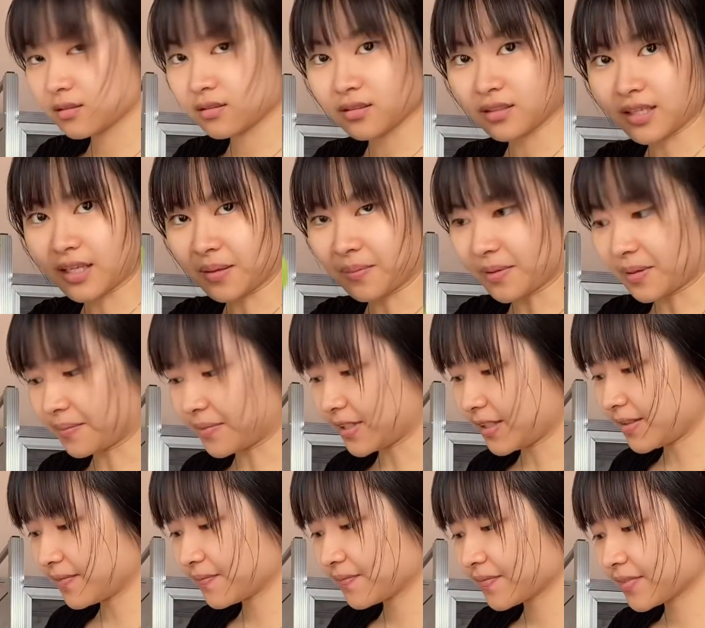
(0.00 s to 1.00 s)
เด็ดแบบนี้
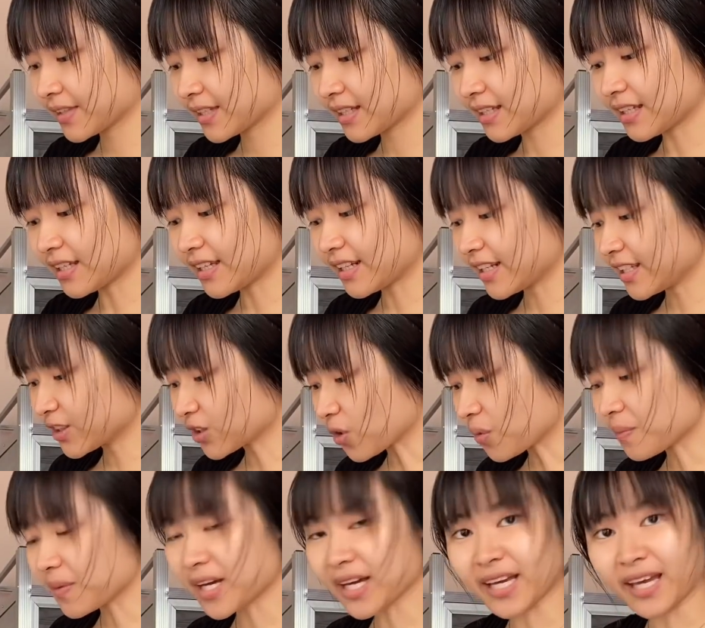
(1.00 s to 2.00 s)
และนี่ต้ม
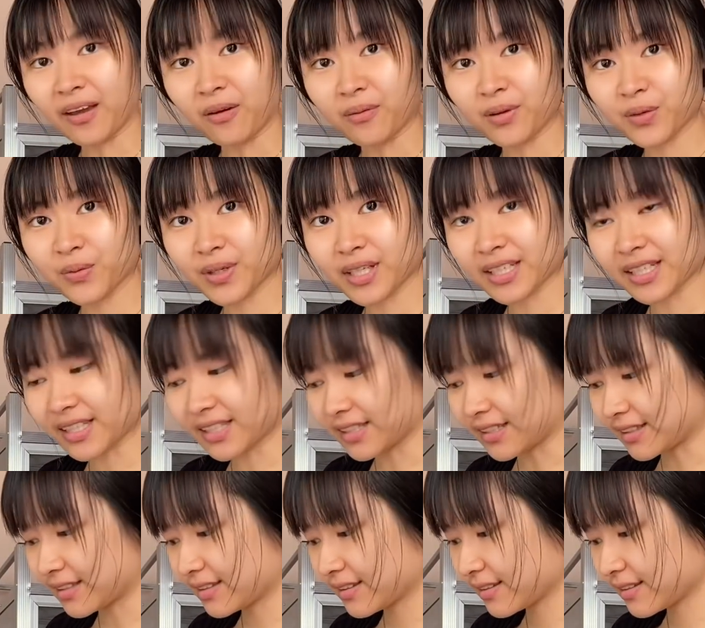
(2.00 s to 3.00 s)
ไข่ไว้ด้วยนะคะ เนี่ย